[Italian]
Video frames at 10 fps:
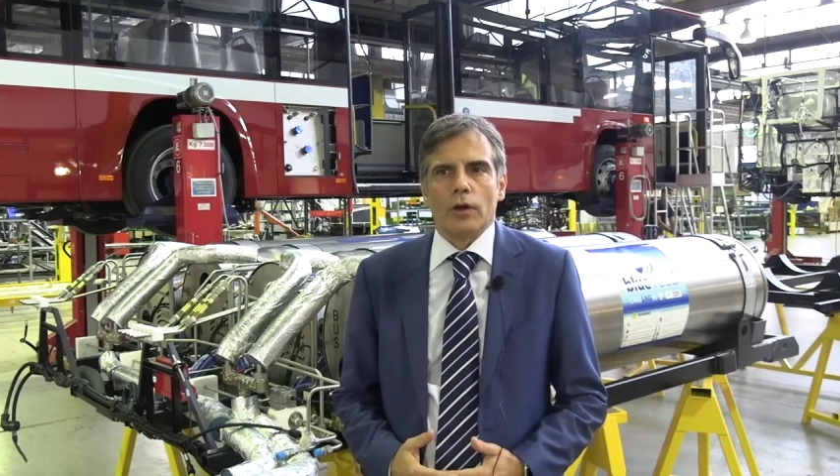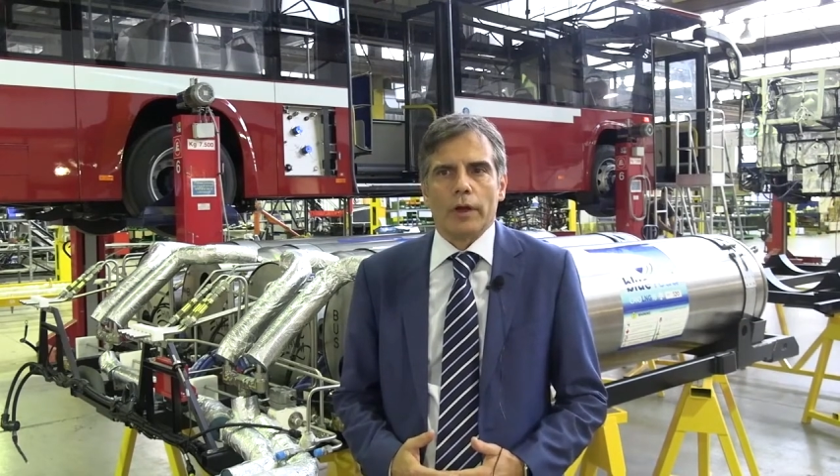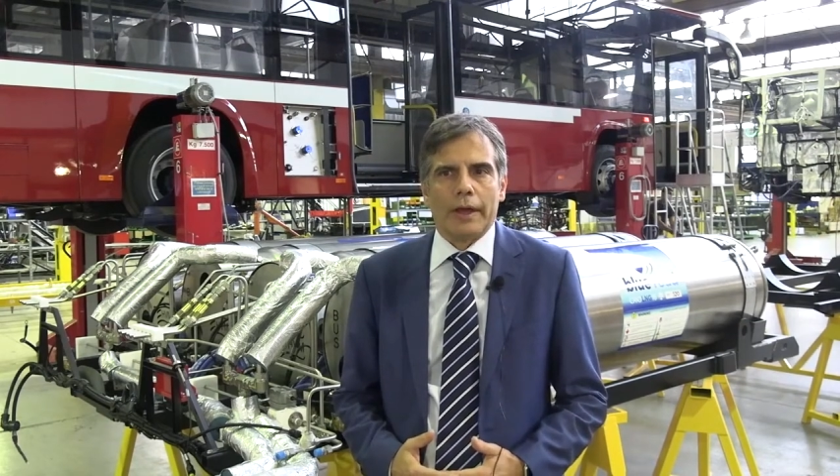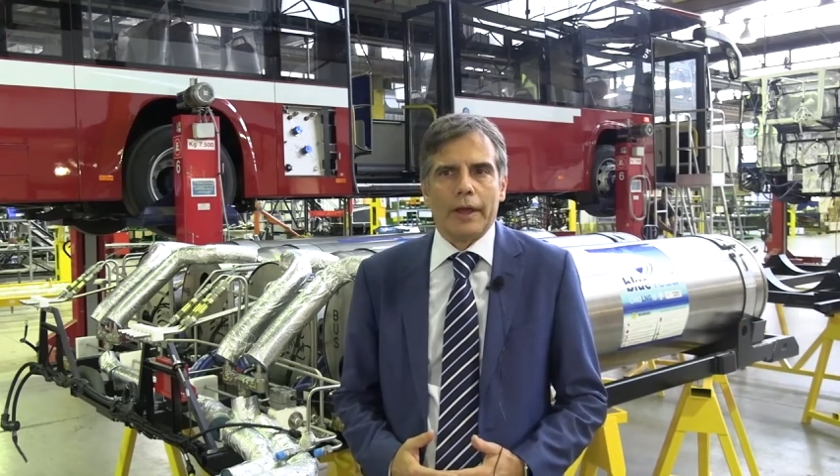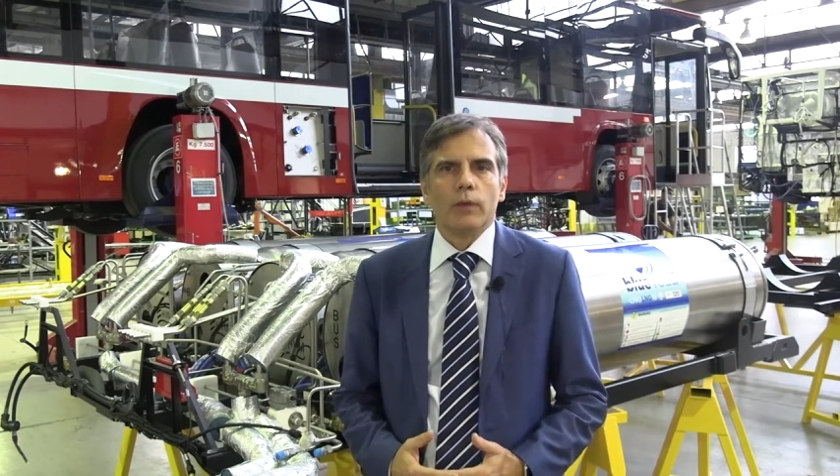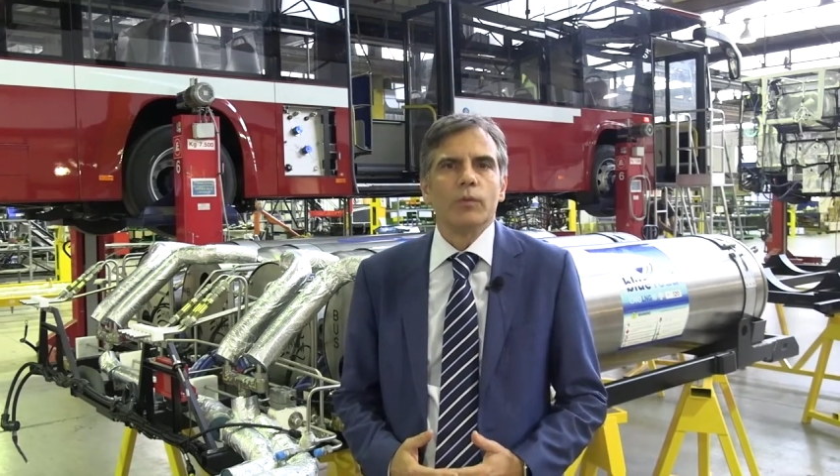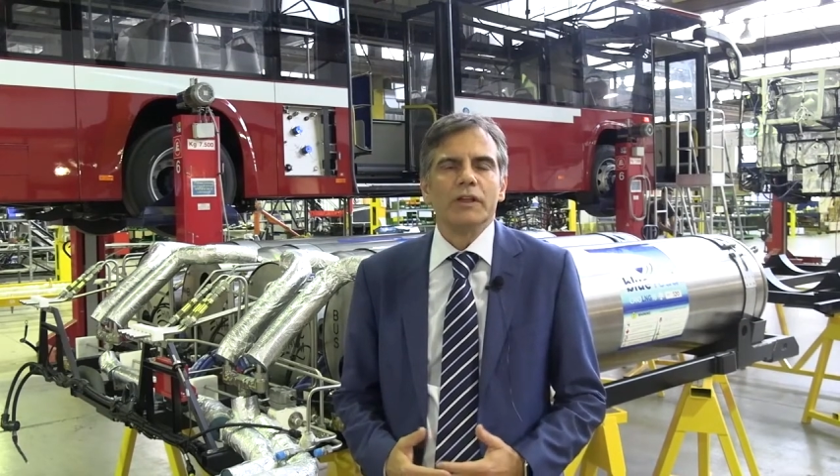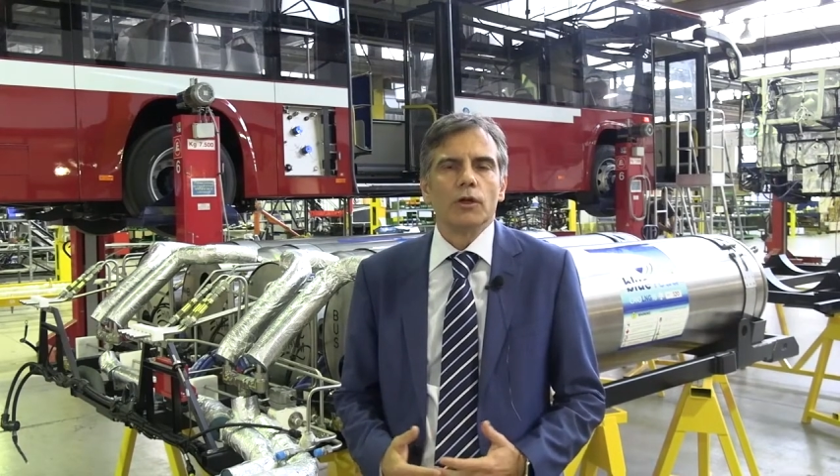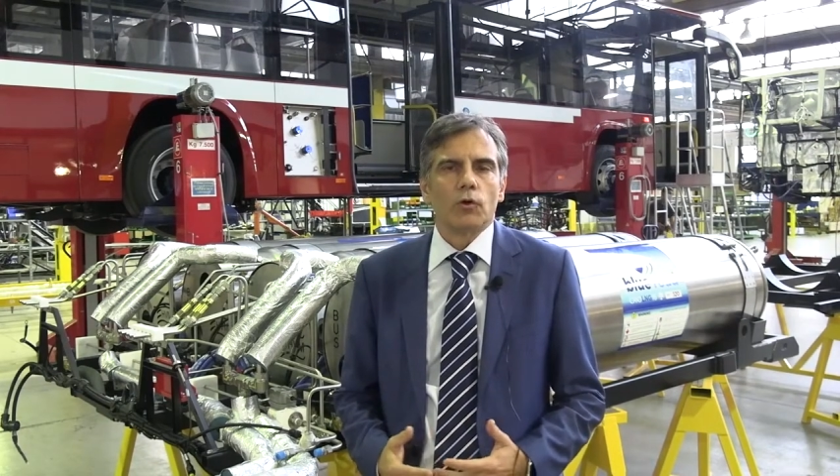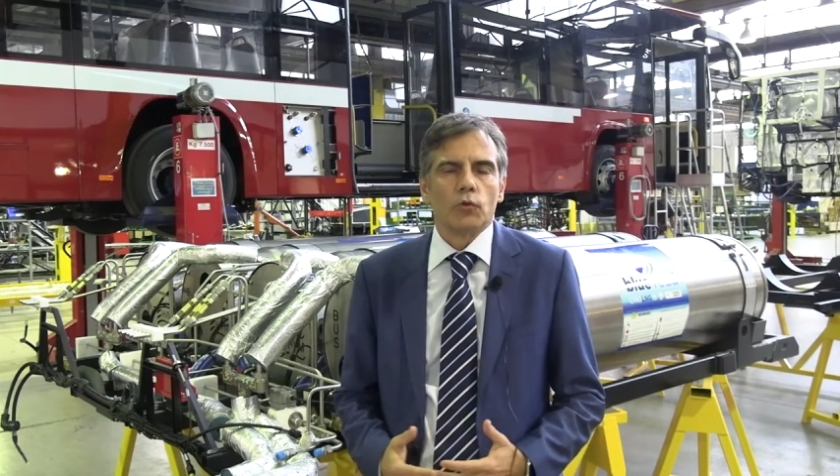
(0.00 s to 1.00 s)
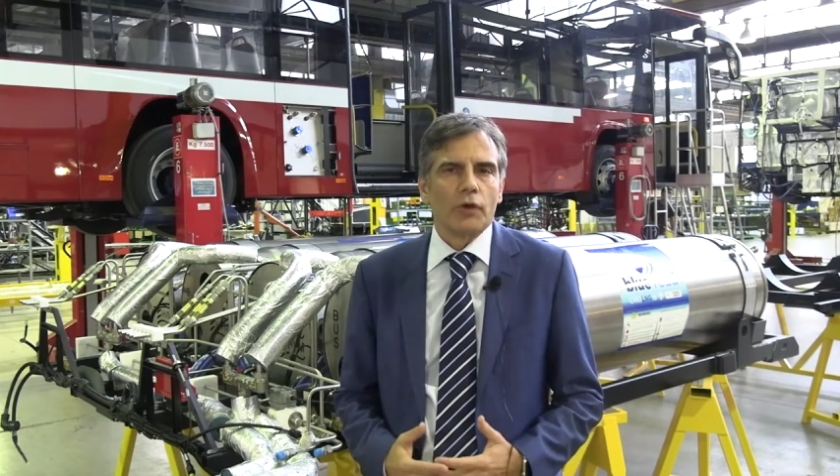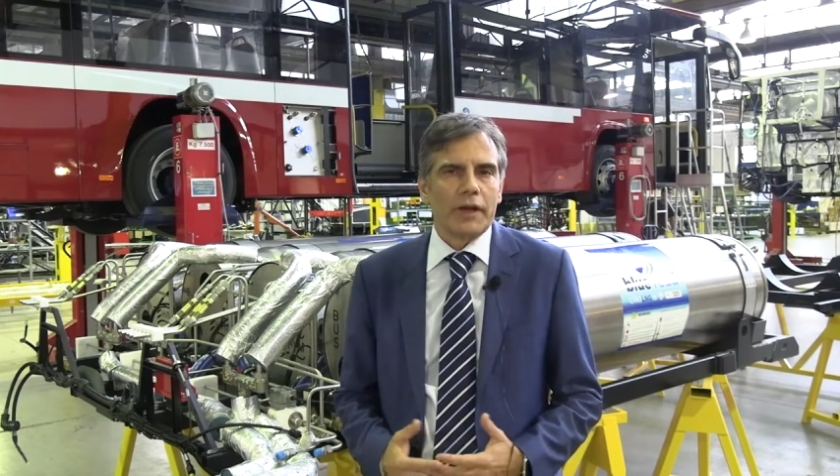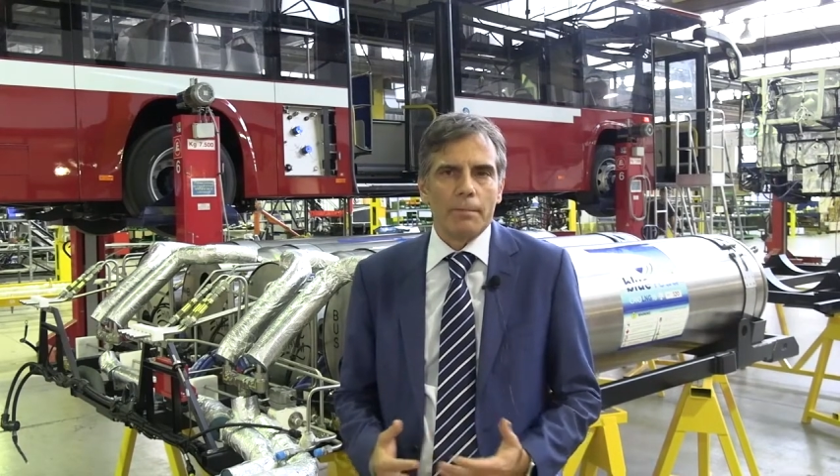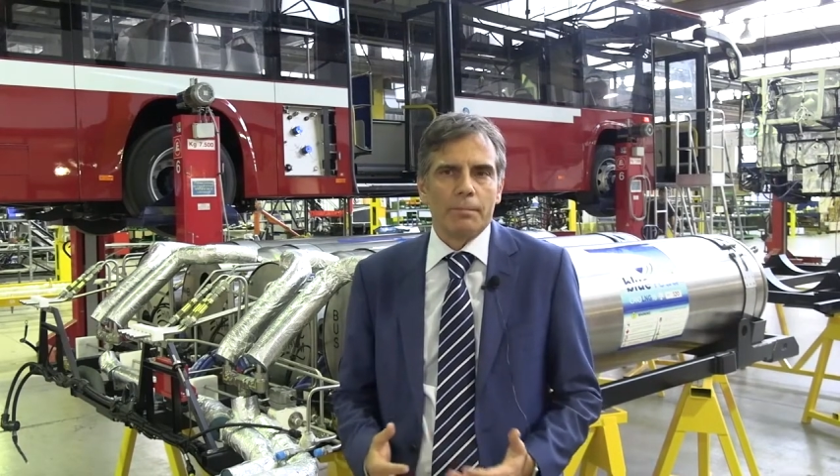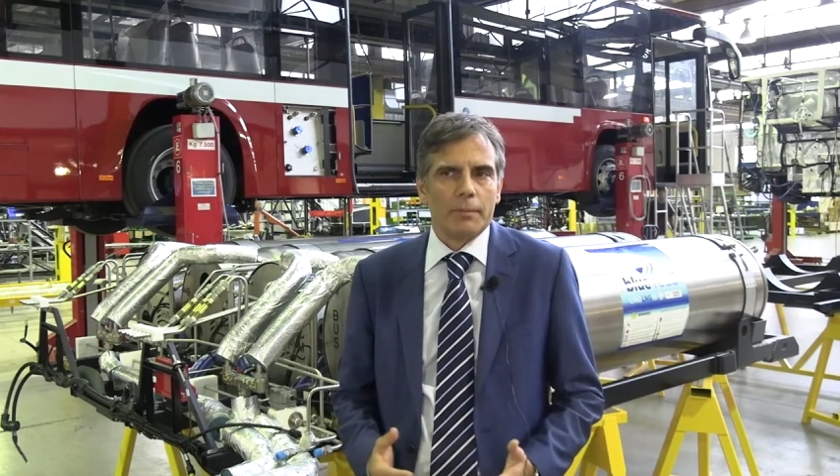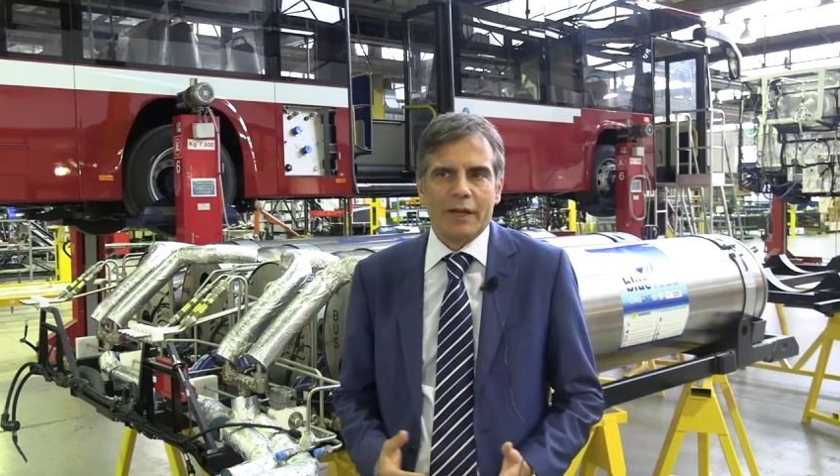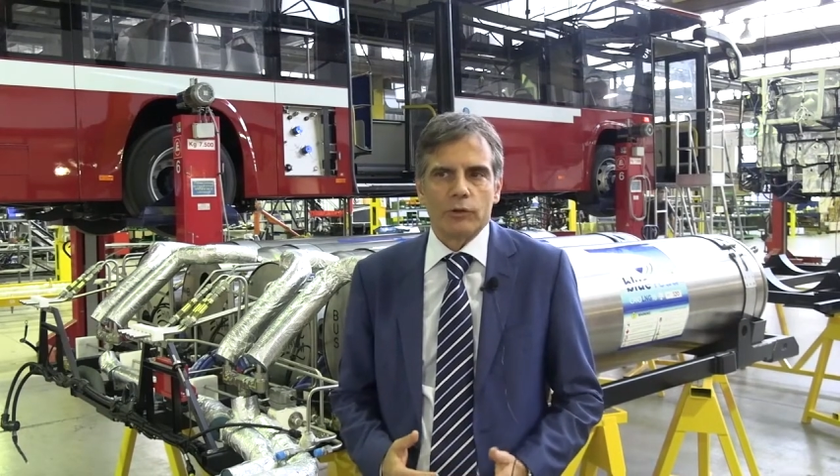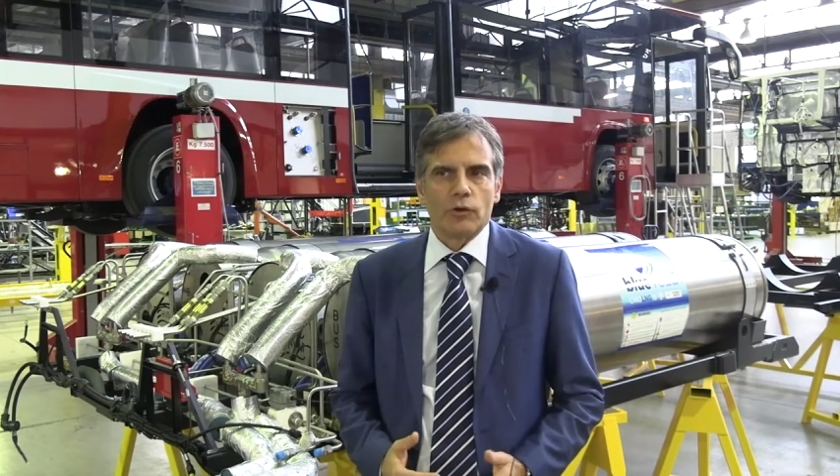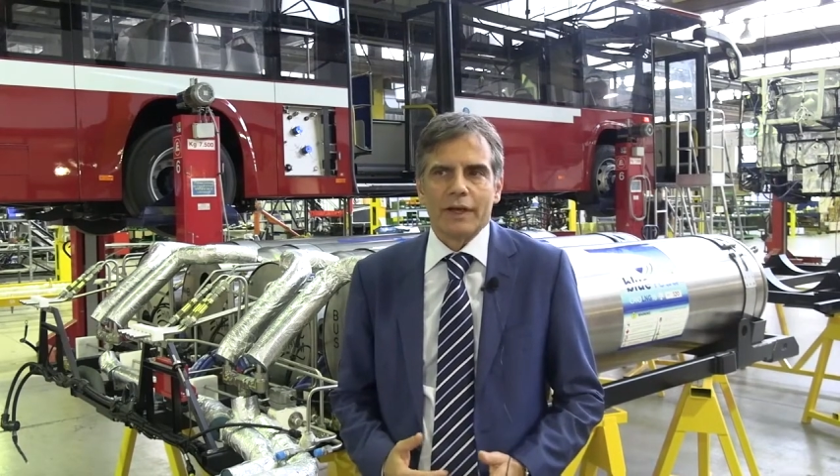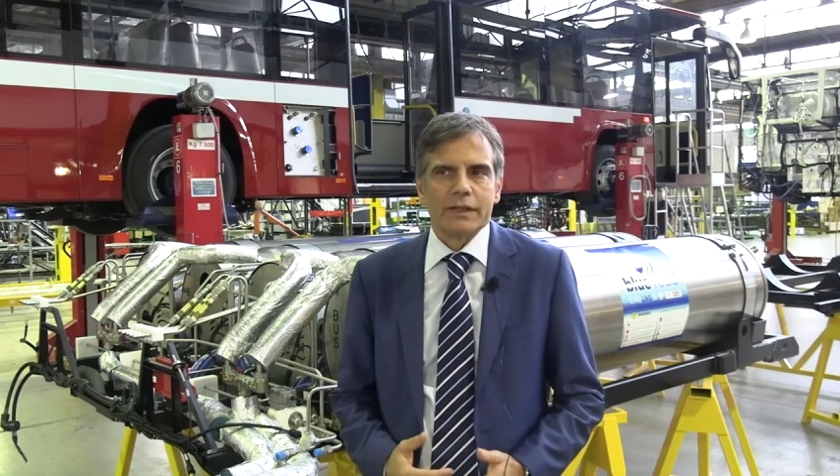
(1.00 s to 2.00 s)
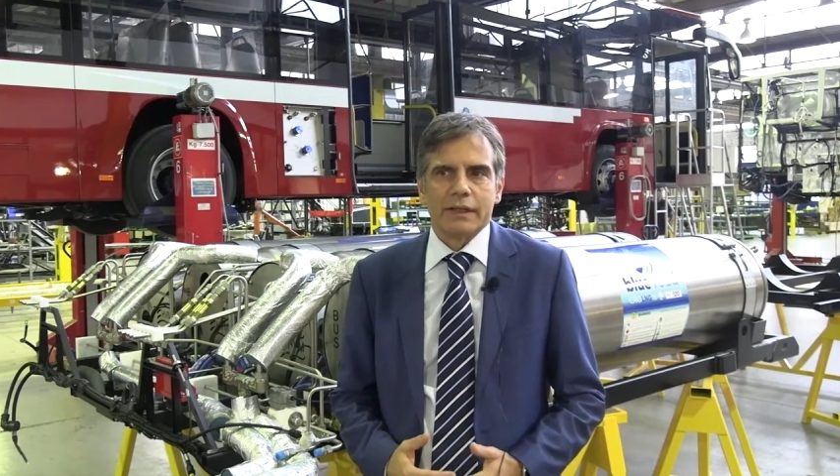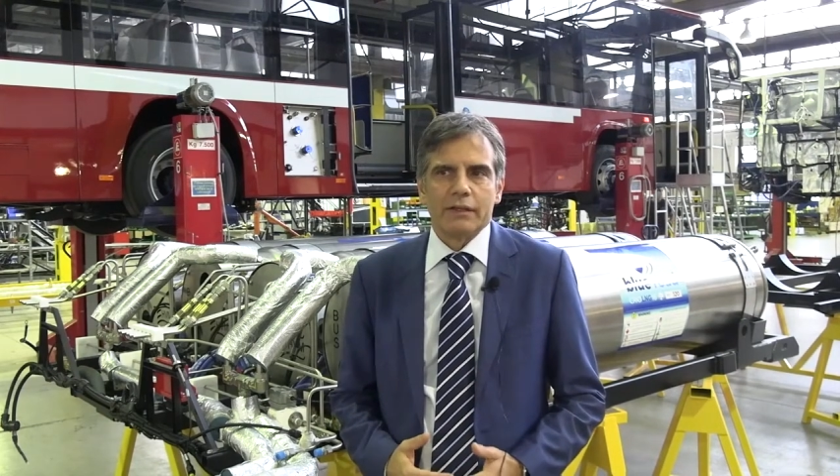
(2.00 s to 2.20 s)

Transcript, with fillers: e, quindi con un riempimento che